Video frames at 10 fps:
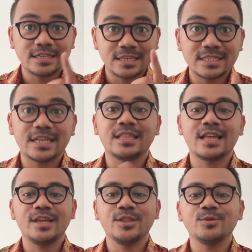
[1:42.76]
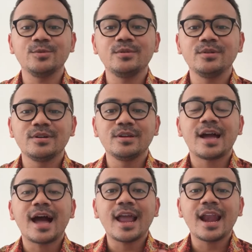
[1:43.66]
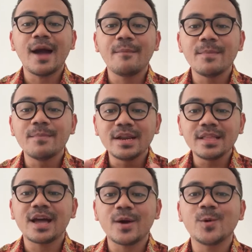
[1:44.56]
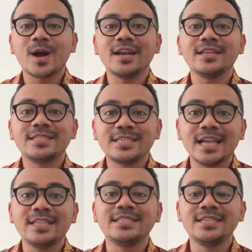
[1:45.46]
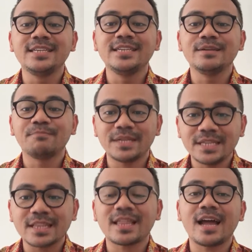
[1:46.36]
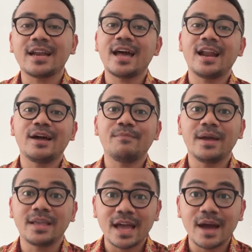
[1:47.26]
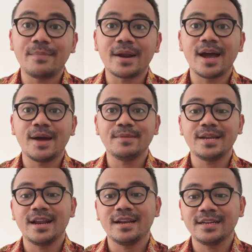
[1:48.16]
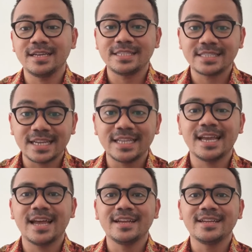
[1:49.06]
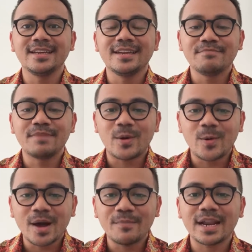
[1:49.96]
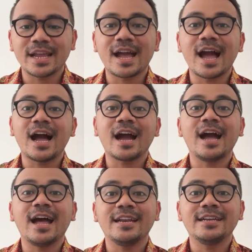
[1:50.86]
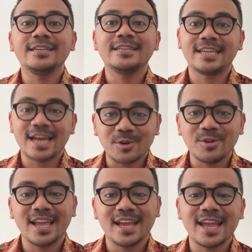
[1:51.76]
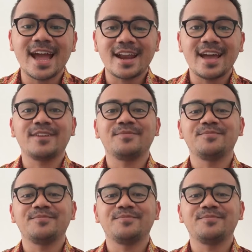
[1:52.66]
di cerita itu, Allah memberitahukan janji penyertaan Allah bagi Abraham dan istrinya bahwa mereka akan dikaruniai anak.